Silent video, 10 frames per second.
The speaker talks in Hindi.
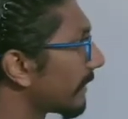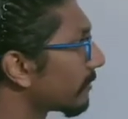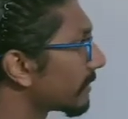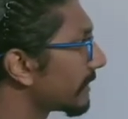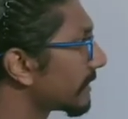
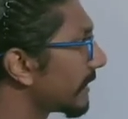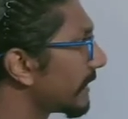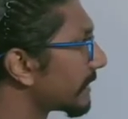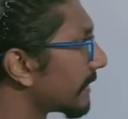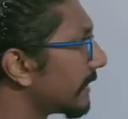कुछ इस तरीके
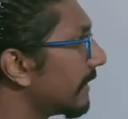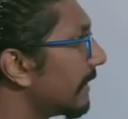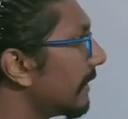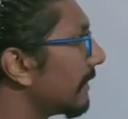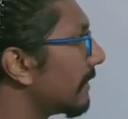से
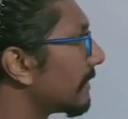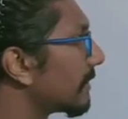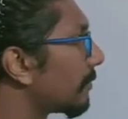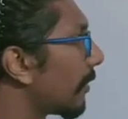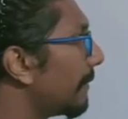दिस इज
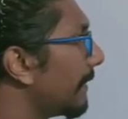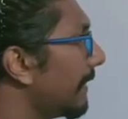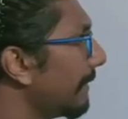पॉइंट पी